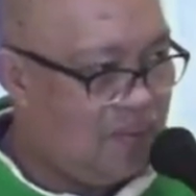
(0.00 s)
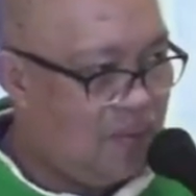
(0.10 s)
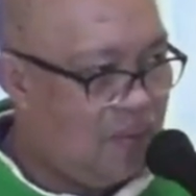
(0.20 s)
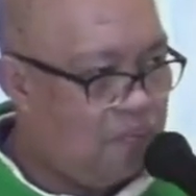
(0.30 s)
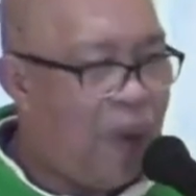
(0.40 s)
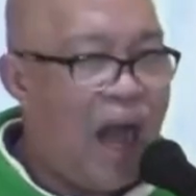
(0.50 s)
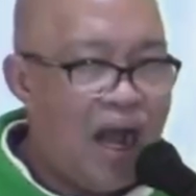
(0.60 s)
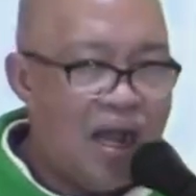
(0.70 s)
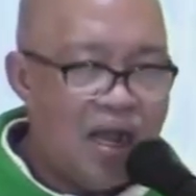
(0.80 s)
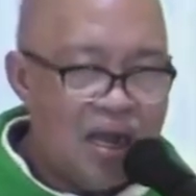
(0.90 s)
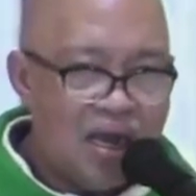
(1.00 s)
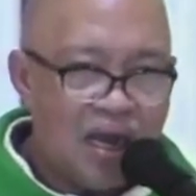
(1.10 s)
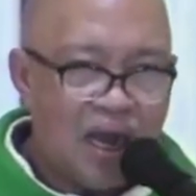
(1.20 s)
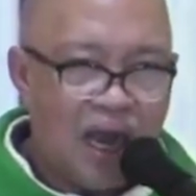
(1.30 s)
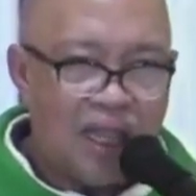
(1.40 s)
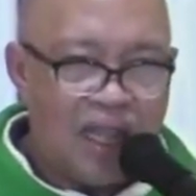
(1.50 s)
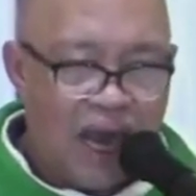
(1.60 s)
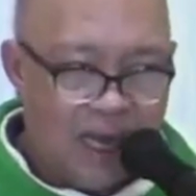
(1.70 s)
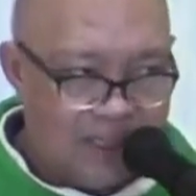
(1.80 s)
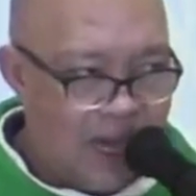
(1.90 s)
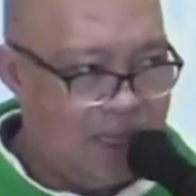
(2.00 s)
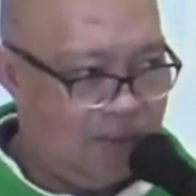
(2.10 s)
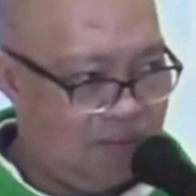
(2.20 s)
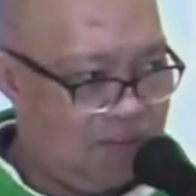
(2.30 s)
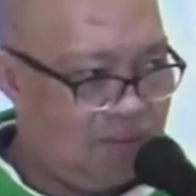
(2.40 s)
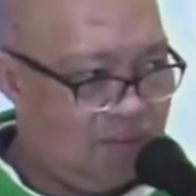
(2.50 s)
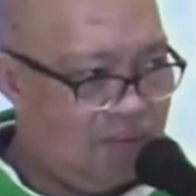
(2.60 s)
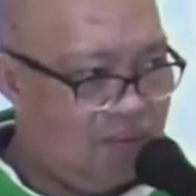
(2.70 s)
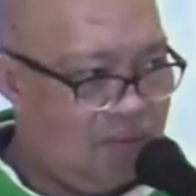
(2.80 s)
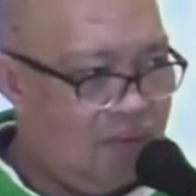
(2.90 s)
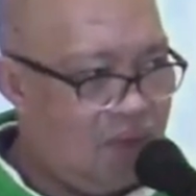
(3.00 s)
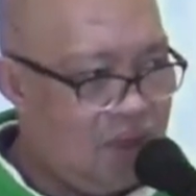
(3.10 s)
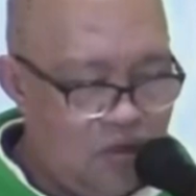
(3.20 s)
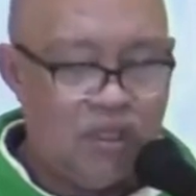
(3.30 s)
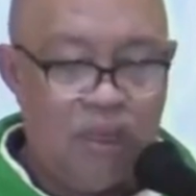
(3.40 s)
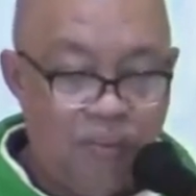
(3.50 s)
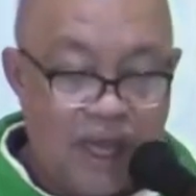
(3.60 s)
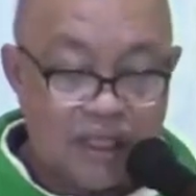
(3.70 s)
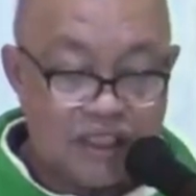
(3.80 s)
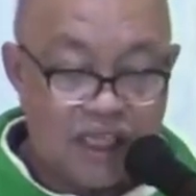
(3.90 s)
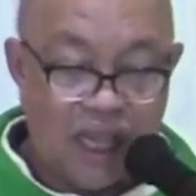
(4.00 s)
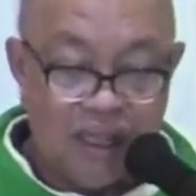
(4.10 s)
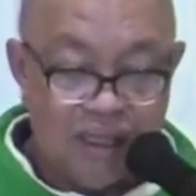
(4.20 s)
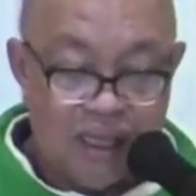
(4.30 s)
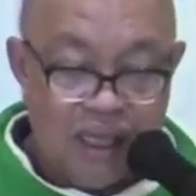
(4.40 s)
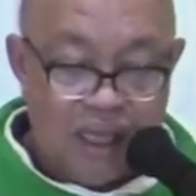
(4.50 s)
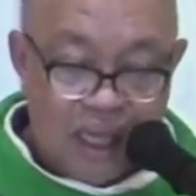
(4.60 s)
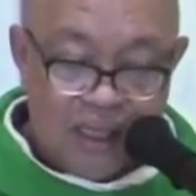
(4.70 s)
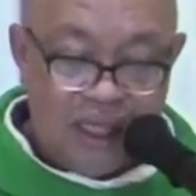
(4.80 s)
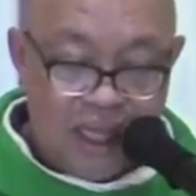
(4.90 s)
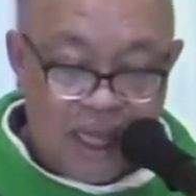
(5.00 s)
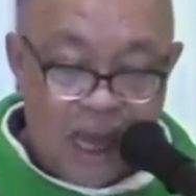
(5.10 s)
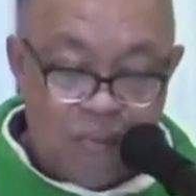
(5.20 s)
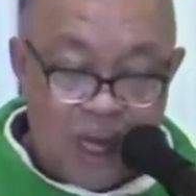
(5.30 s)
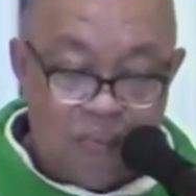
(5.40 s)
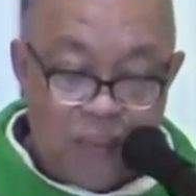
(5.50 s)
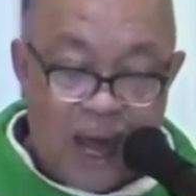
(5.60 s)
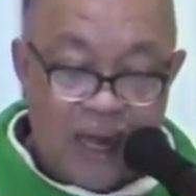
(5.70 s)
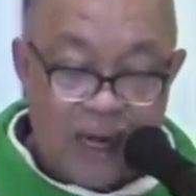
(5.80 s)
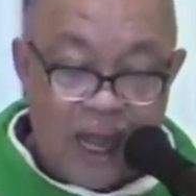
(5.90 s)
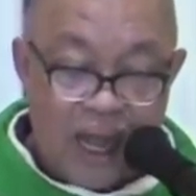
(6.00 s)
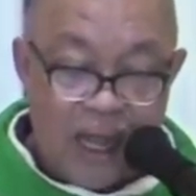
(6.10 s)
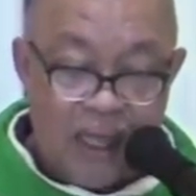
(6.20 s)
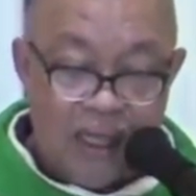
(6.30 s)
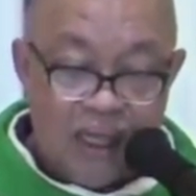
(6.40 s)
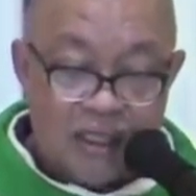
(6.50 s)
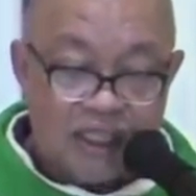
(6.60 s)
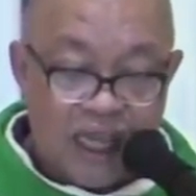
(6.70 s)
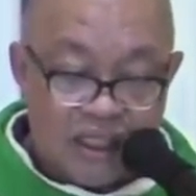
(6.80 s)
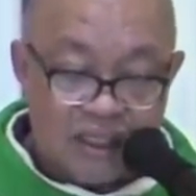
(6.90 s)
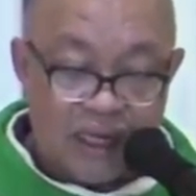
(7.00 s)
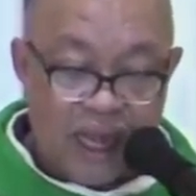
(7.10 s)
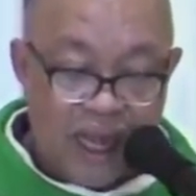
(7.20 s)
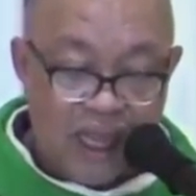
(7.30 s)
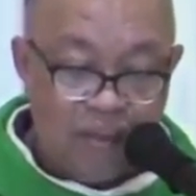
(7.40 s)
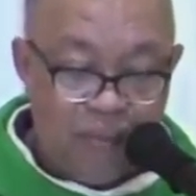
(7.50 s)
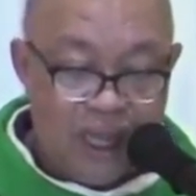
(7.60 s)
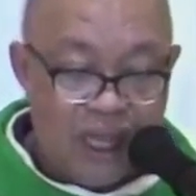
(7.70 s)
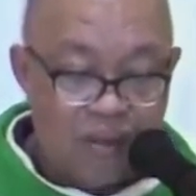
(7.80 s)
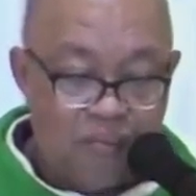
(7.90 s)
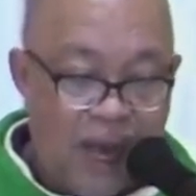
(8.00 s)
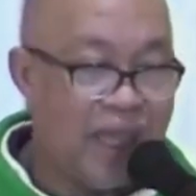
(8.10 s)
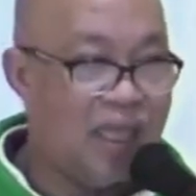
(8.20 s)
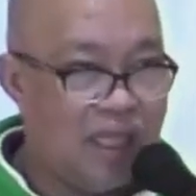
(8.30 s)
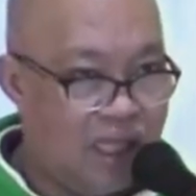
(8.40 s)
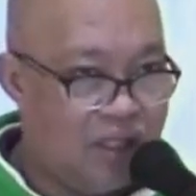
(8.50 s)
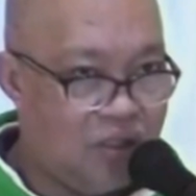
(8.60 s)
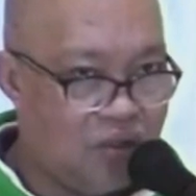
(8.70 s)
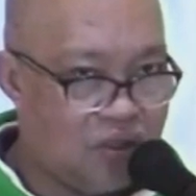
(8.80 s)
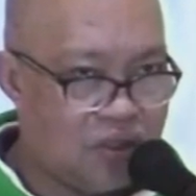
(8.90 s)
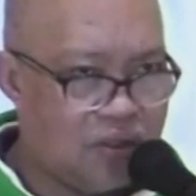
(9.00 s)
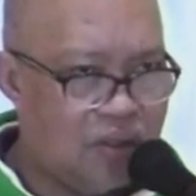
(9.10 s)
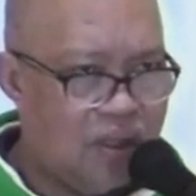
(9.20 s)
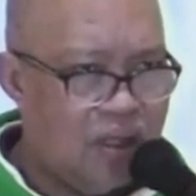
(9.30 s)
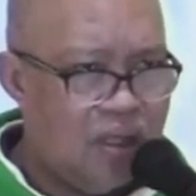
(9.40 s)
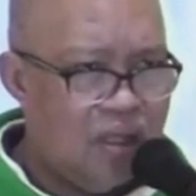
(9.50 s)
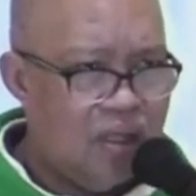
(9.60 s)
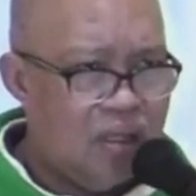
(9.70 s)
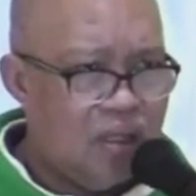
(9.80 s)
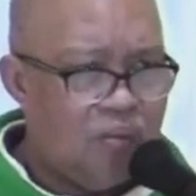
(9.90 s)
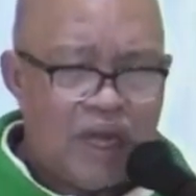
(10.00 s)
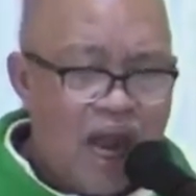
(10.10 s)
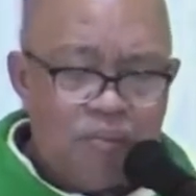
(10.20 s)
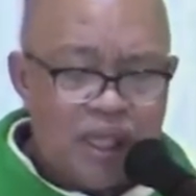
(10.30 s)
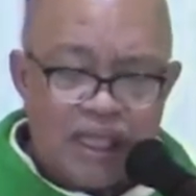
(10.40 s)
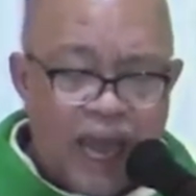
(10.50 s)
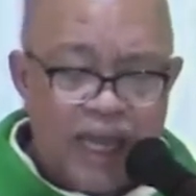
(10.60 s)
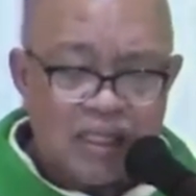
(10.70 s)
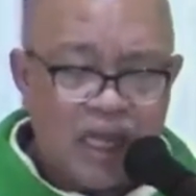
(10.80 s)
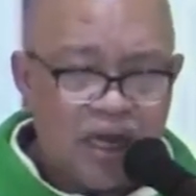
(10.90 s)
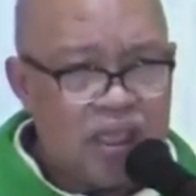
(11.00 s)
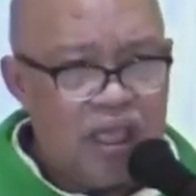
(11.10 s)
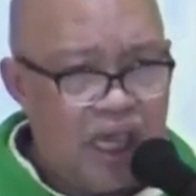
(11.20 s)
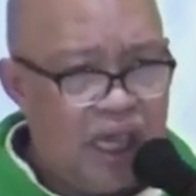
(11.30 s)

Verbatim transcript: Pangkalahatan. Universal. Hindi lamang para sa Israel bilang bayan ng Diyos. Marami tayong narinig